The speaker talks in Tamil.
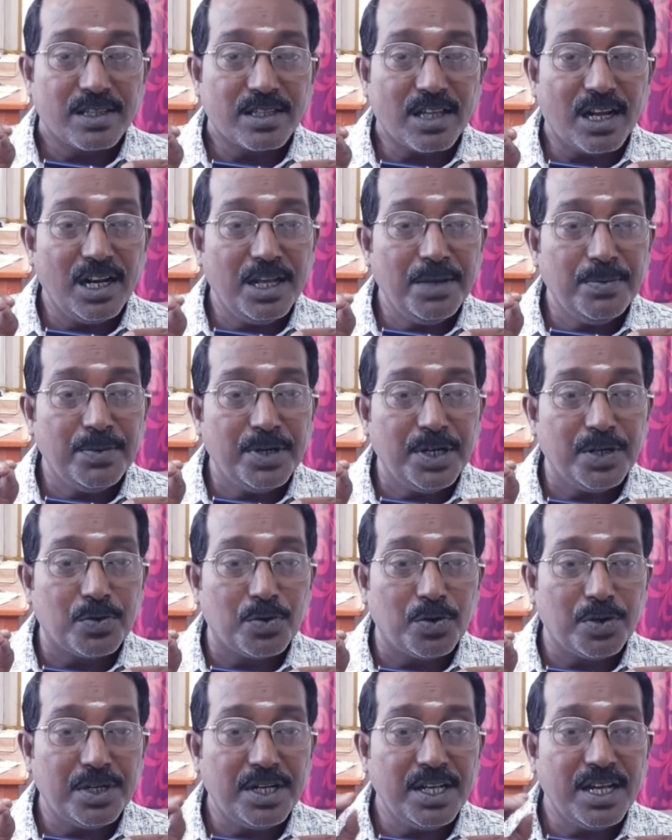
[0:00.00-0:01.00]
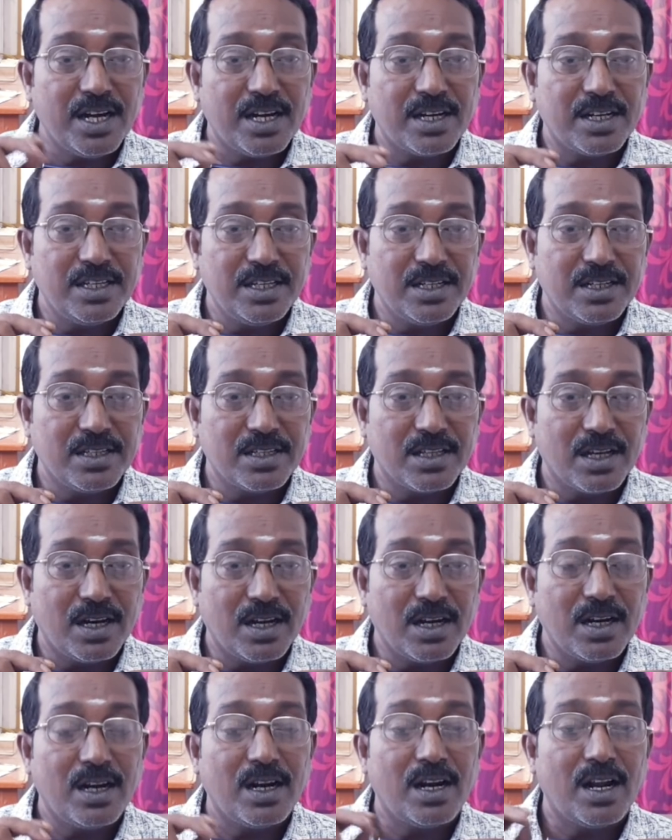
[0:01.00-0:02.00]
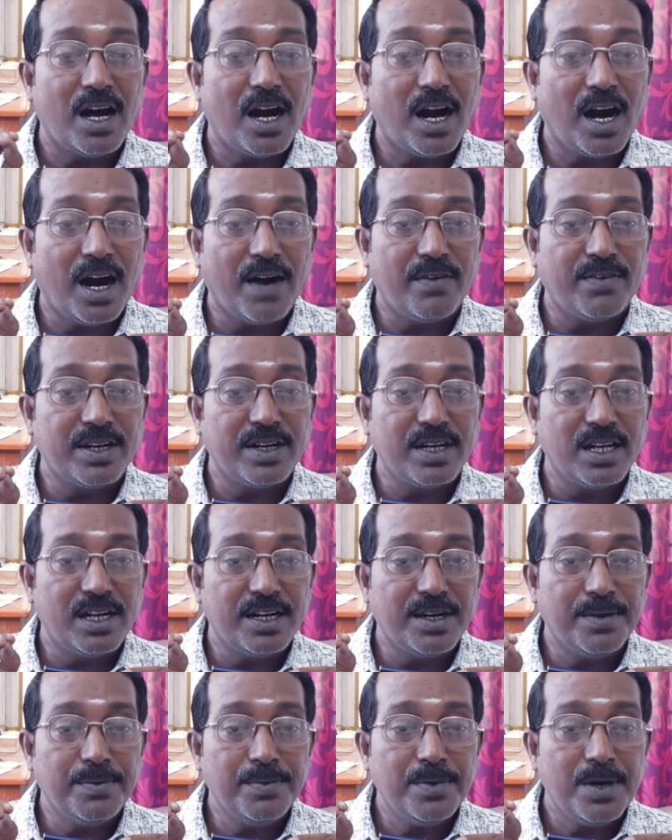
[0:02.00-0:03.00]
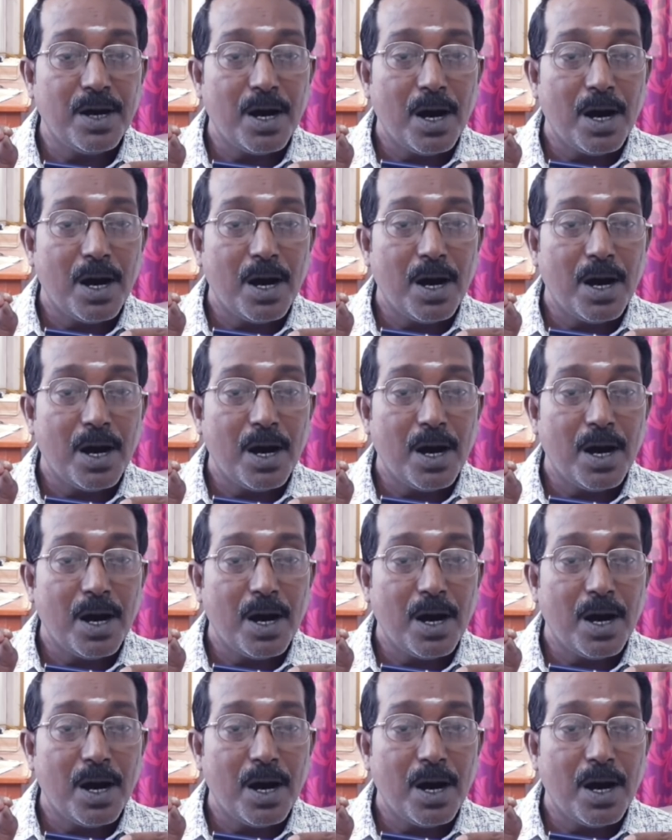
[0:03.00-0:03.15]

தலைமுடி குட்டையாக இருந்தால் அவர்களிடம்